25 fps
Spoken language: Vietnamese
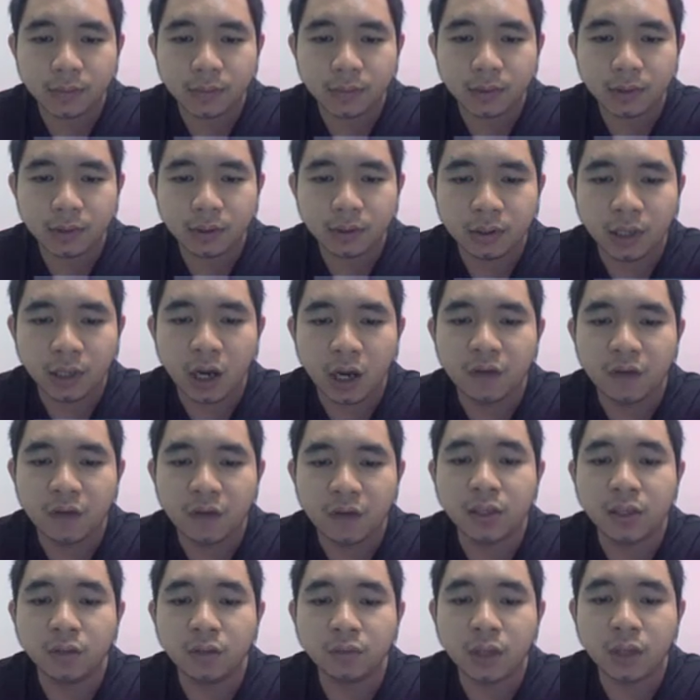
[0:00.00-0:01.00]
rồi về
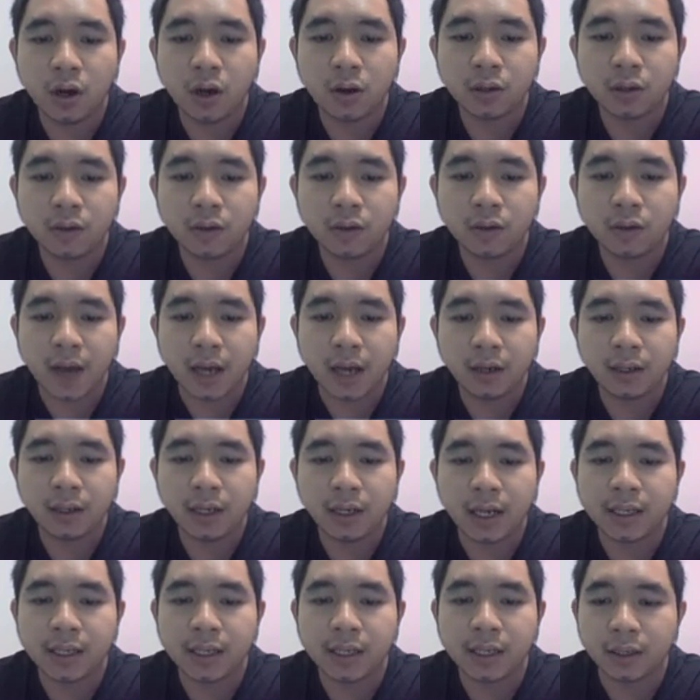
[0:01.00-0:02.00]
chúng tôi có vẻ nó đã
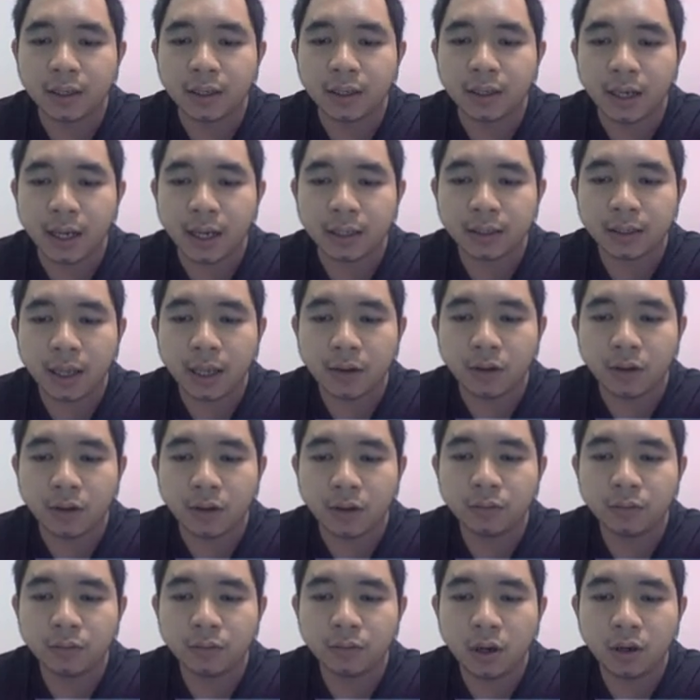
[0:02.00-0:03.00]
dịch rồi nè theo dõi chúng
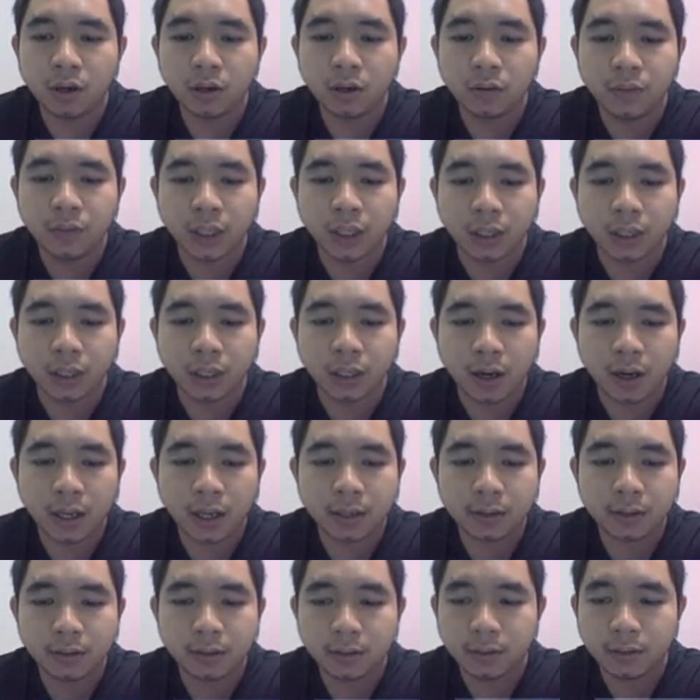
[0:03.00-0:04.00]
tôi nó cũng dịch rồi ha
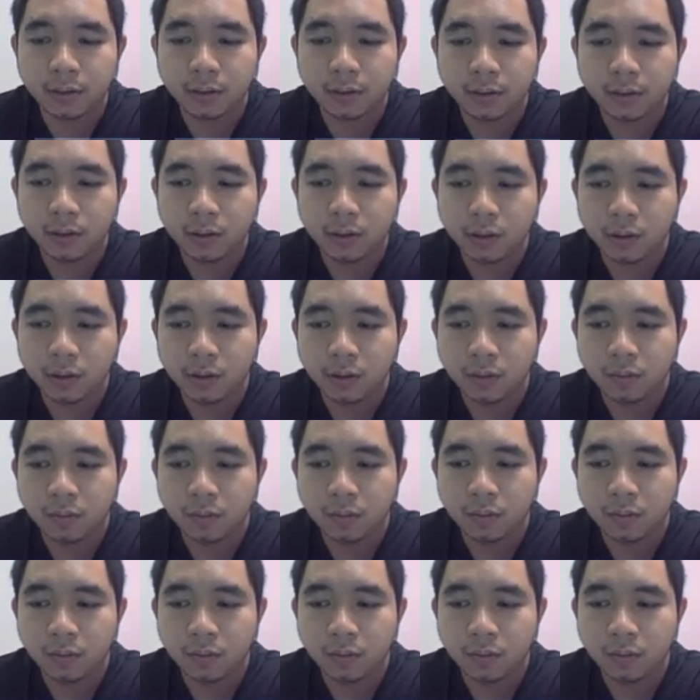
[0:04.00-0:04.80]
một